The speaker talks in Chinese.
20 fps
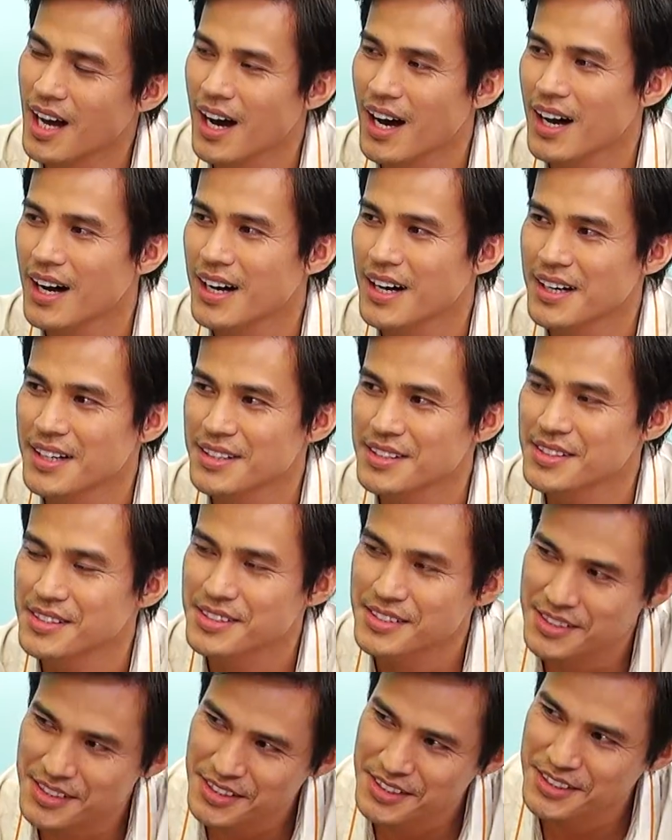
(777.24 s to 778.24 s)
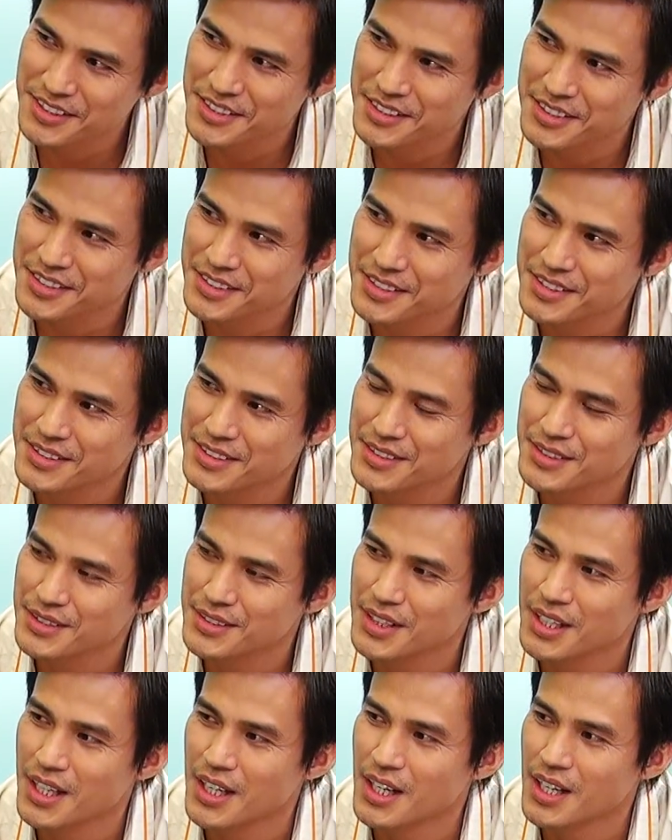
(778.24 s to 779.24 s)
它是
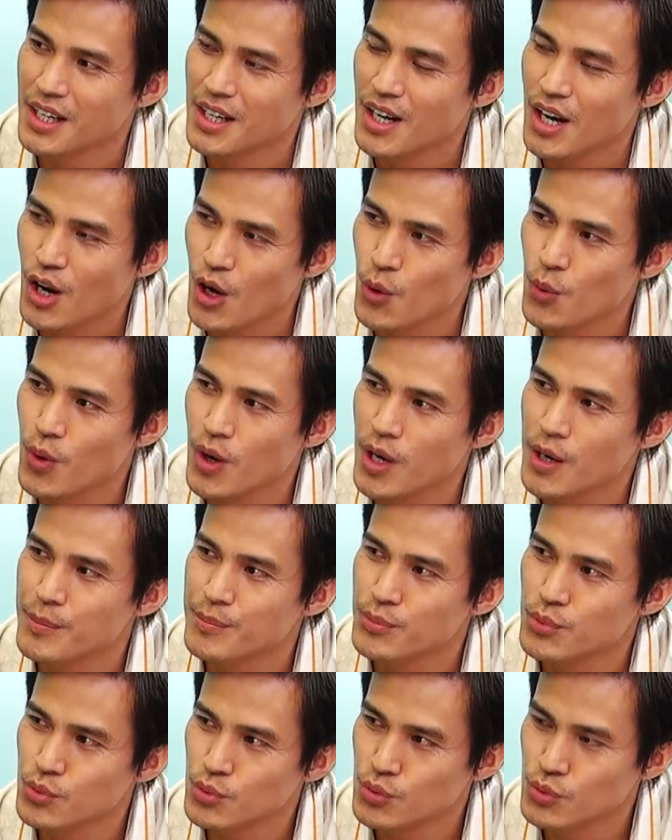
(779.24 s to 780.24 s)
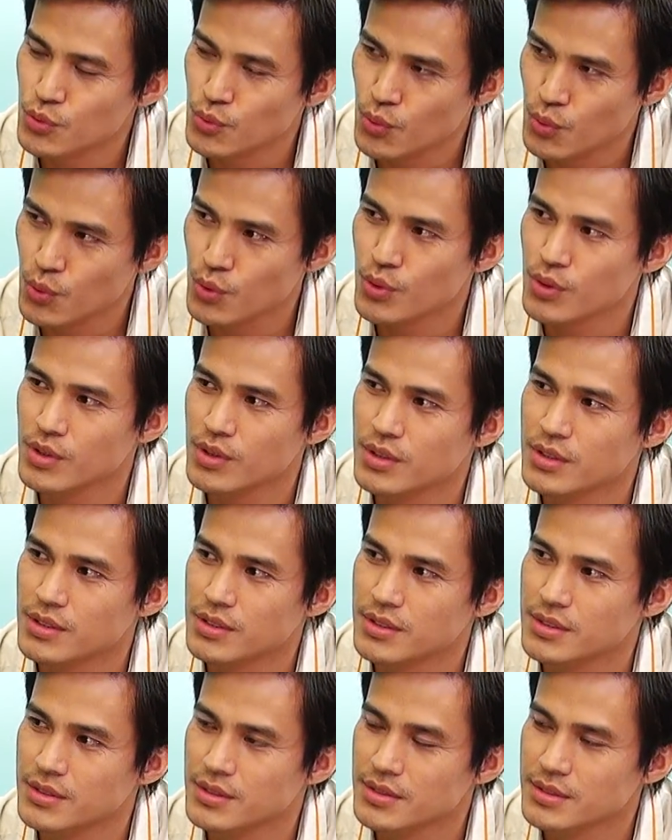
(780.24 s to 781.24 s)
二花部落